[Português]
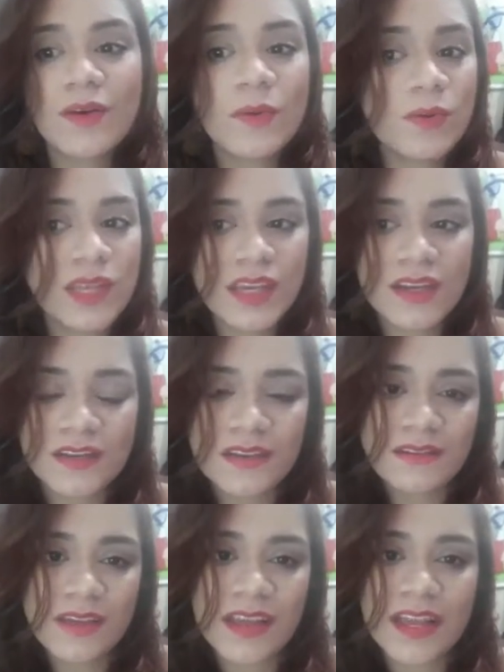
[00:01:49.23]
única,
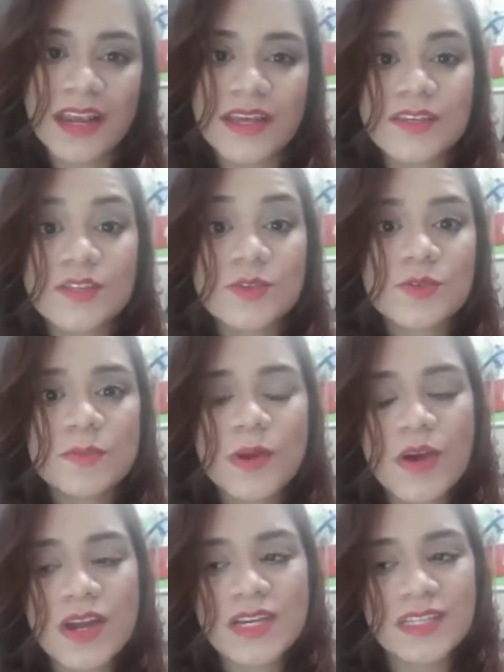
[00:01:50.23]
ela é super
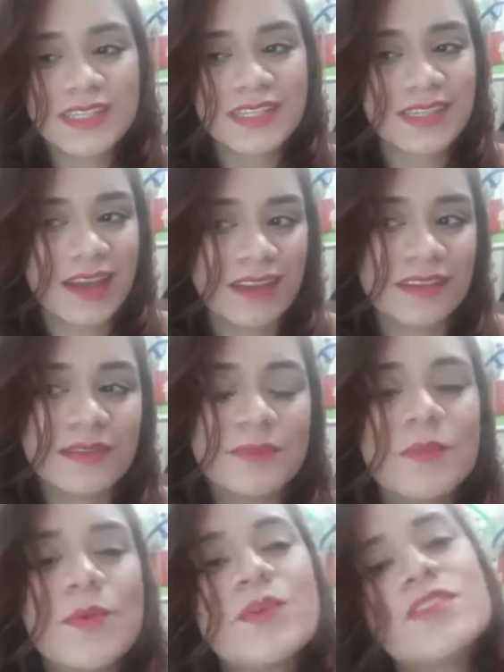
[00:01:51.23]
organizada,
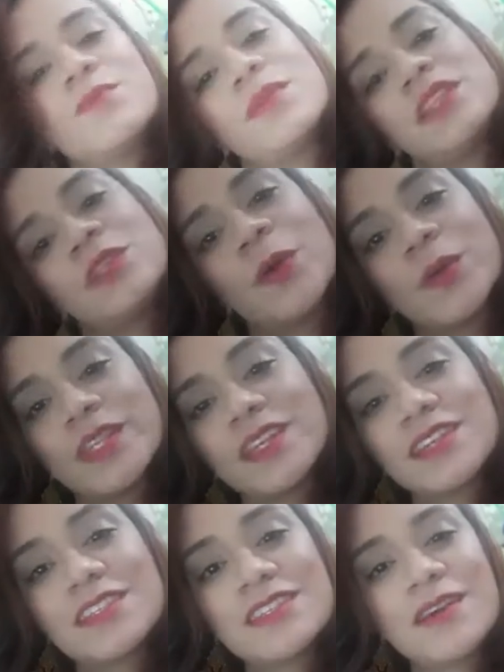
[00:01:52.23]
muito
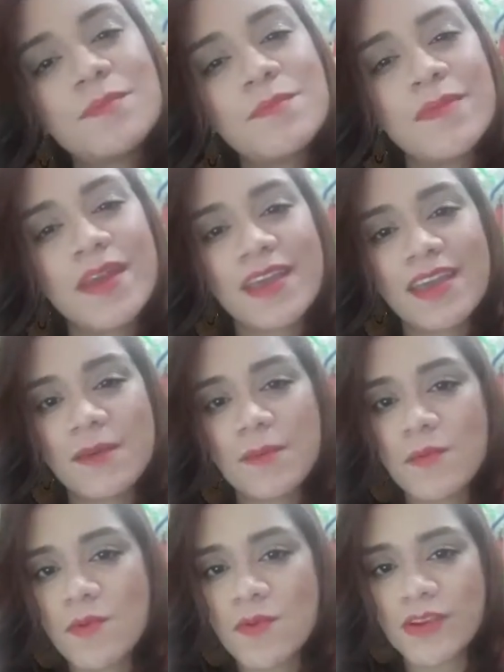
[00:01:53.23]
metódica, também é
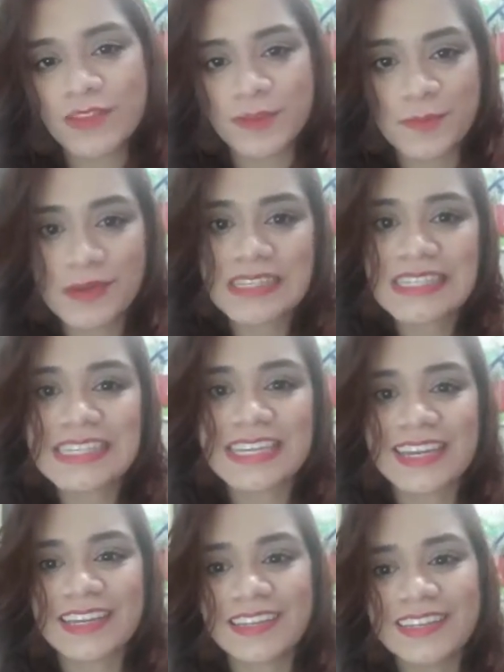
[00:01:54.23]
muito
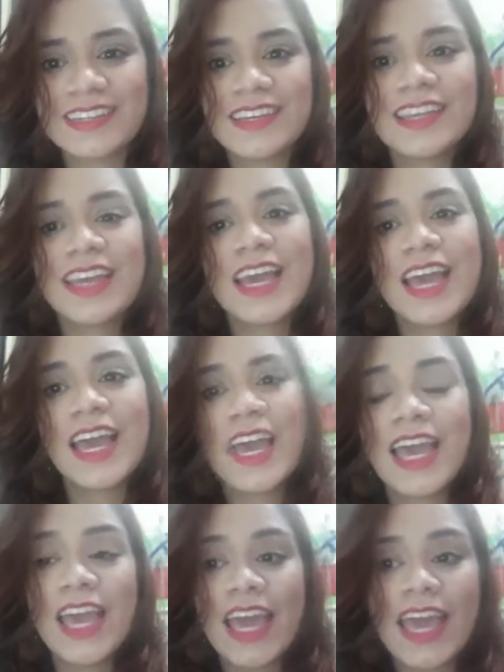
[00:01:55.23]
paciente.
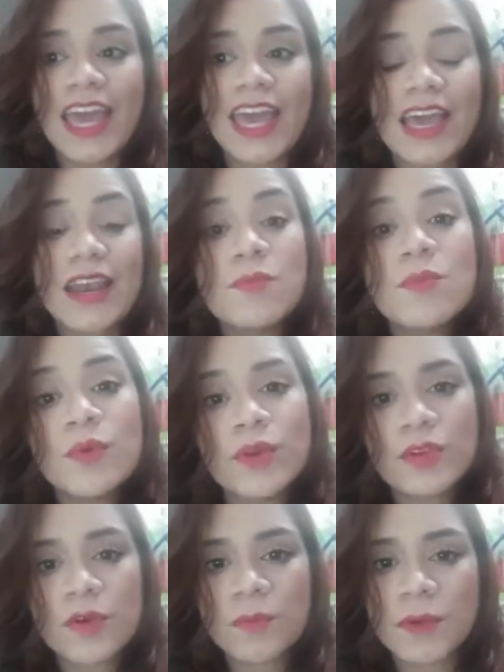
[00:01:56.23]
Ela é
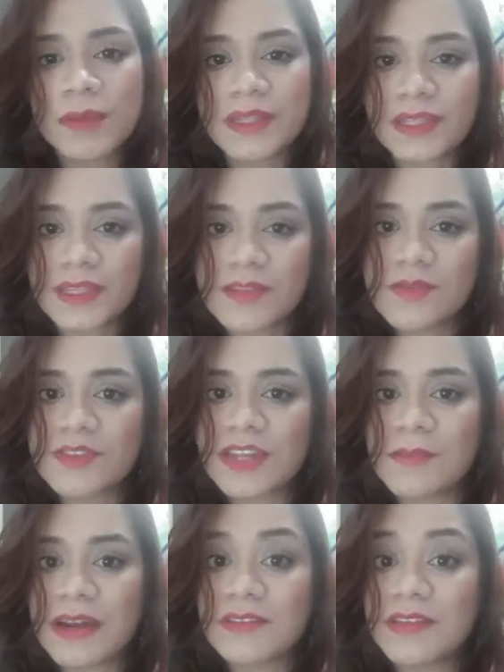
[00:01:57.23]
muito comprometida com o
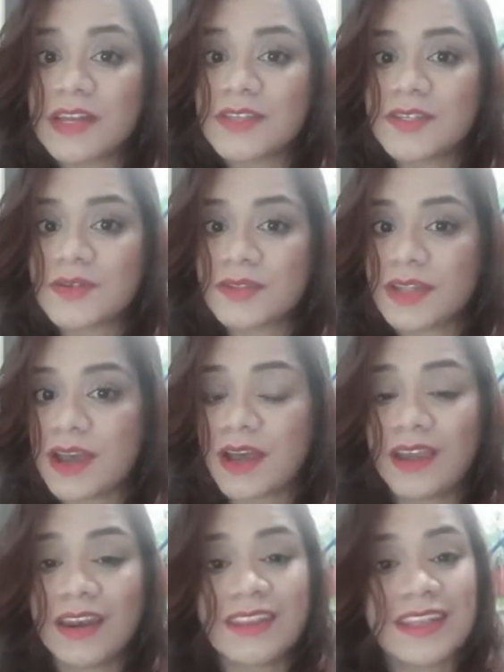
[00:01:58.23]
trabalho de lecionar,
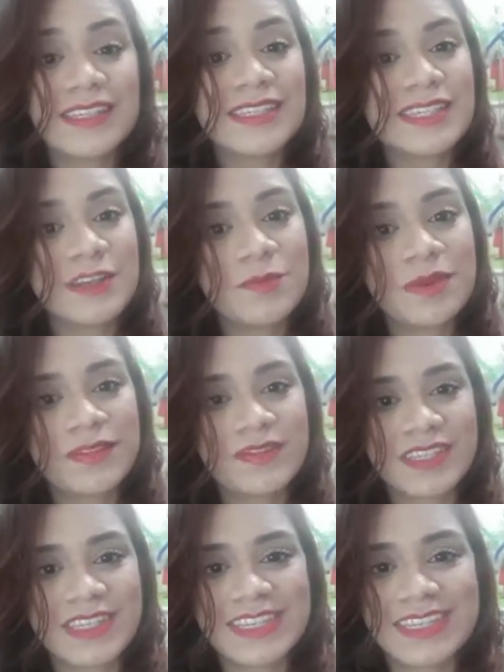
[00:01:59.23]
ela nasceu para
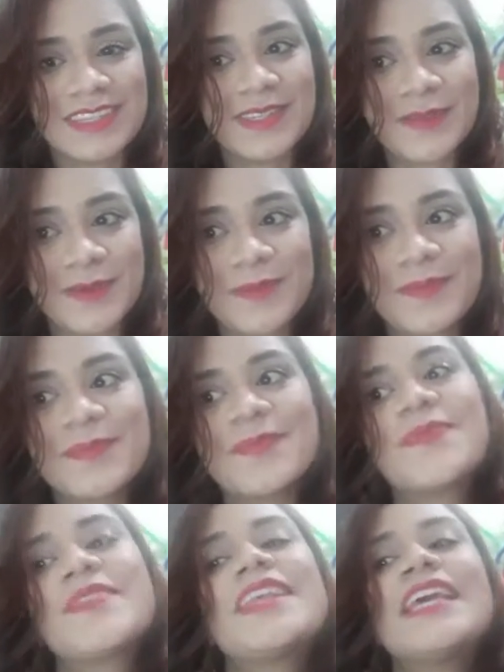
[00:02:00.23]
fazer isso.
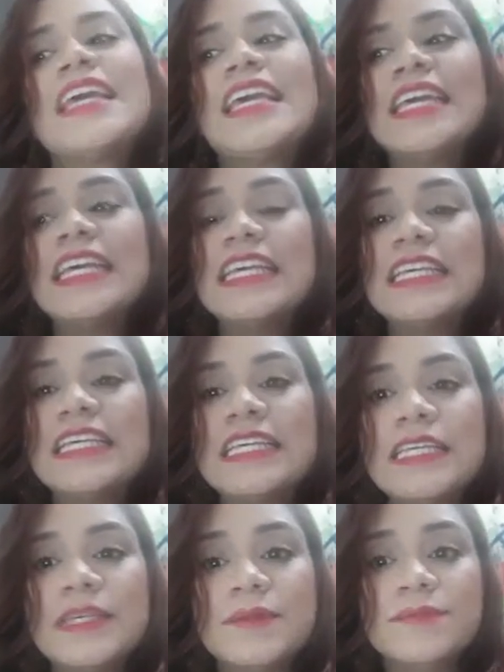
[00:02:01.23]

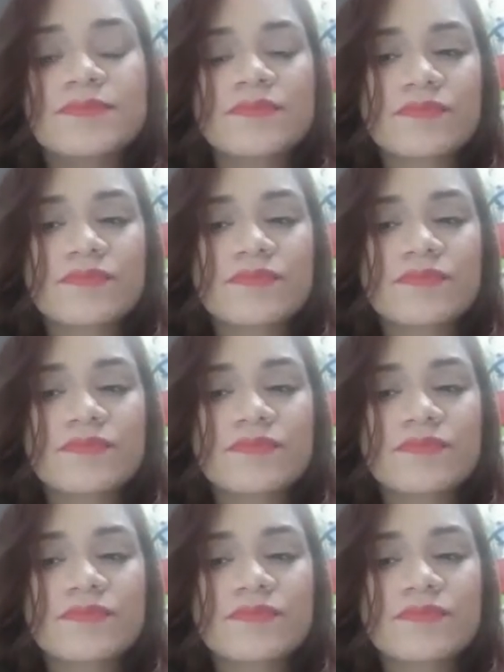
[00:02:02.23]
E